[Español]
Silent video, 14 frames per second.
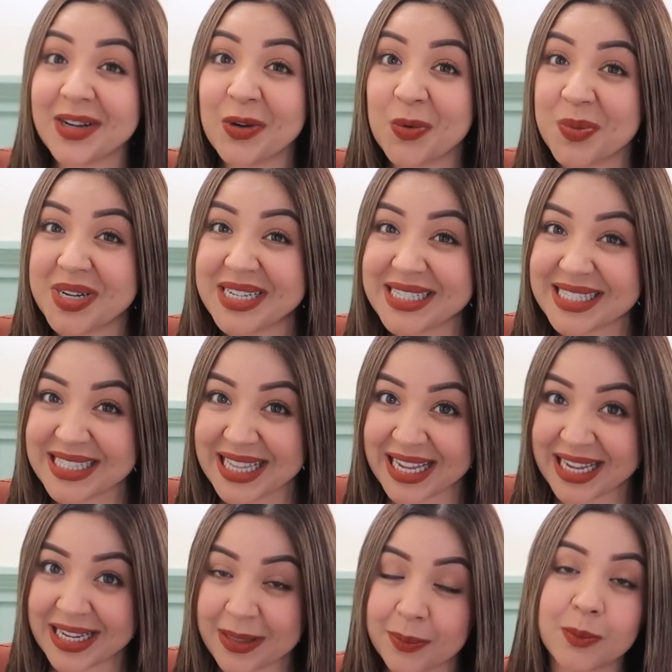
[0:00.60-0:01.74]
¿Cómo
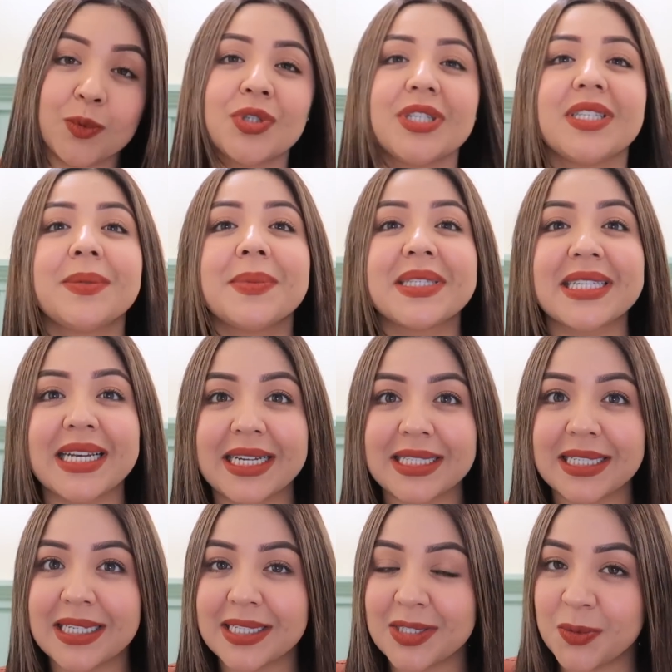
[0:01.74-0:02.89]
están? Muchísimas
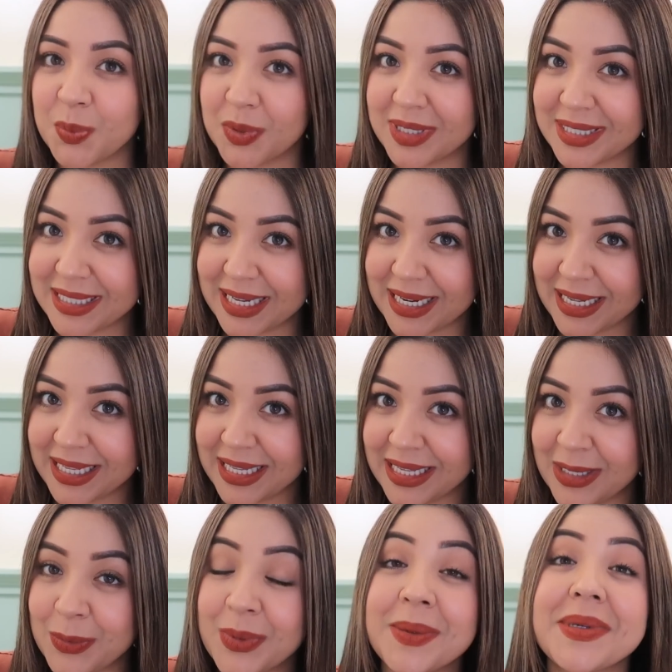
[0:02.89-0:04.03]
gracias por estar
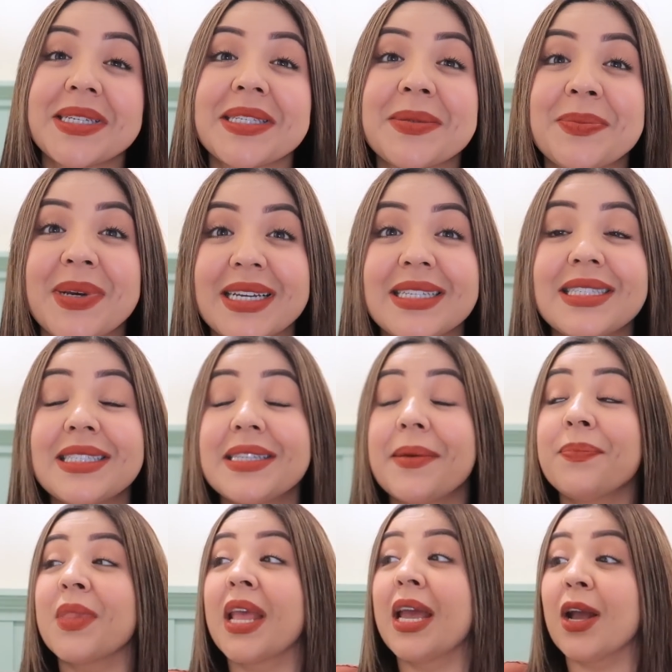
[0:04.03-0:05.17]
aquí una vez más.
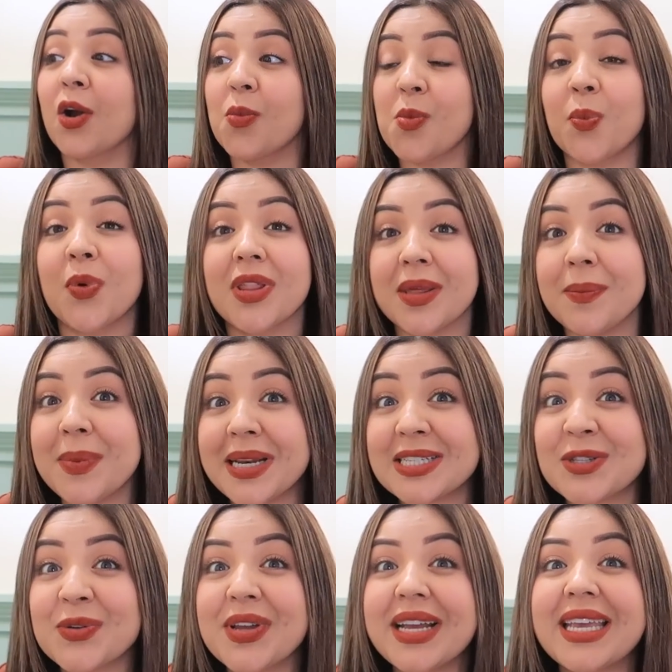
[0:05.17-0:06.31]
Como pueden ver,
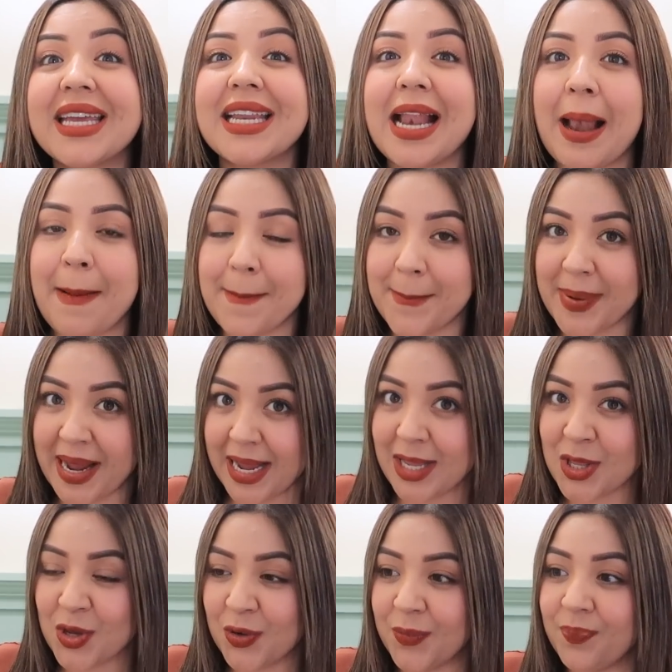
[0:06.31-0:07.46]
estoy aquí en el
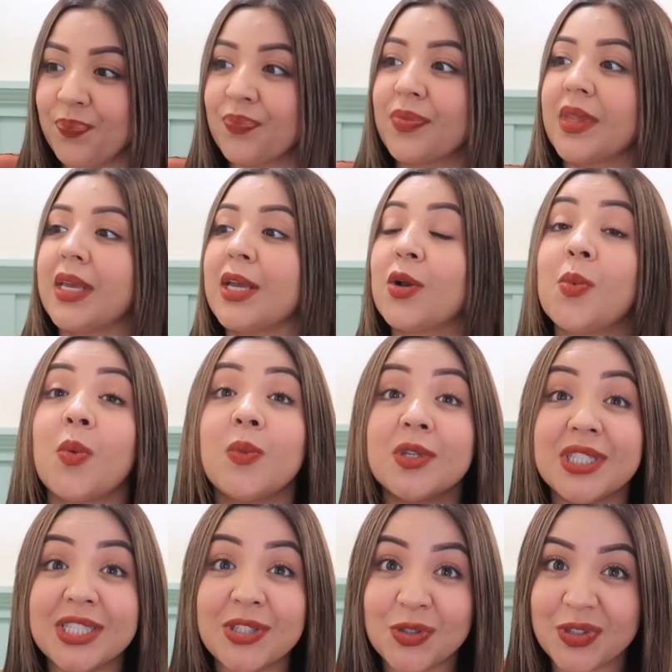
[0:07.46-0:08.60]
baño y como
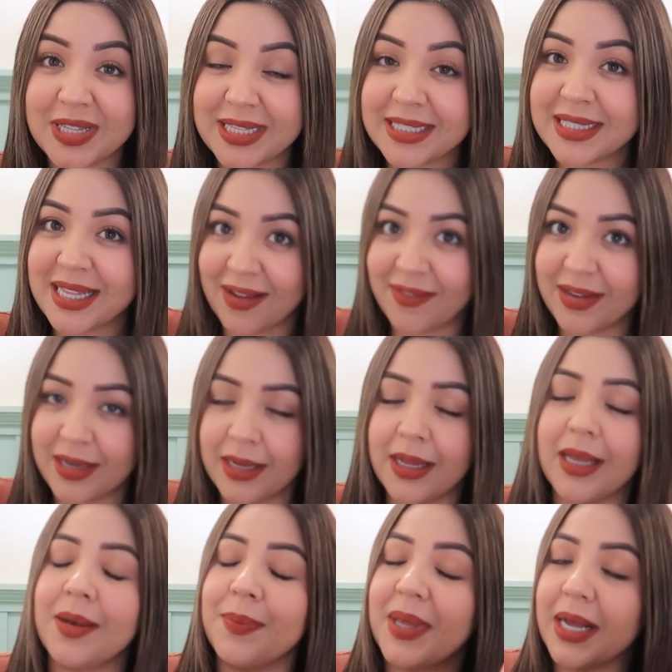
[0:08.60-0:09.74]
muchos de ustedes saben,
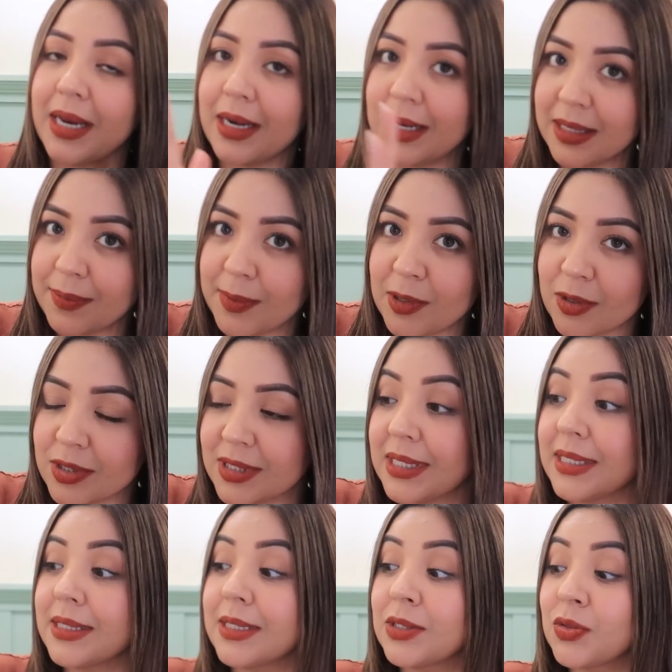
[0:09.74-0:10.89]
en mi canal de vlogs
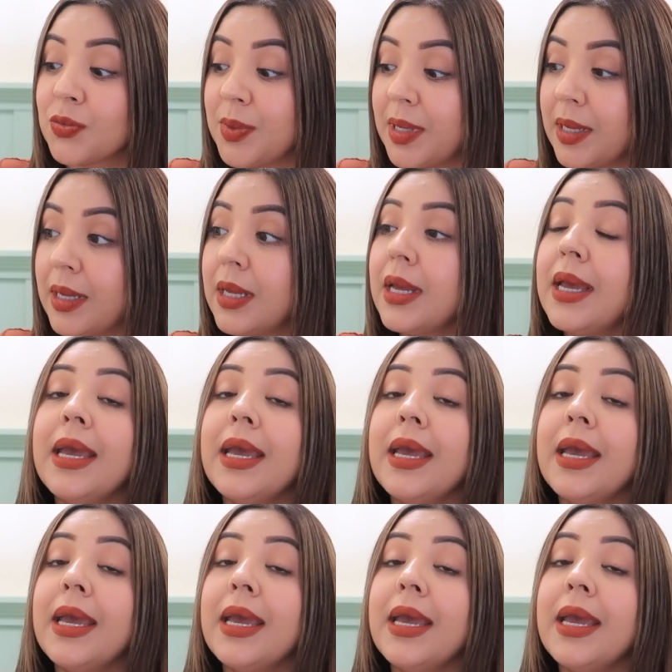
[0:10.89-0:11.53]
les estuve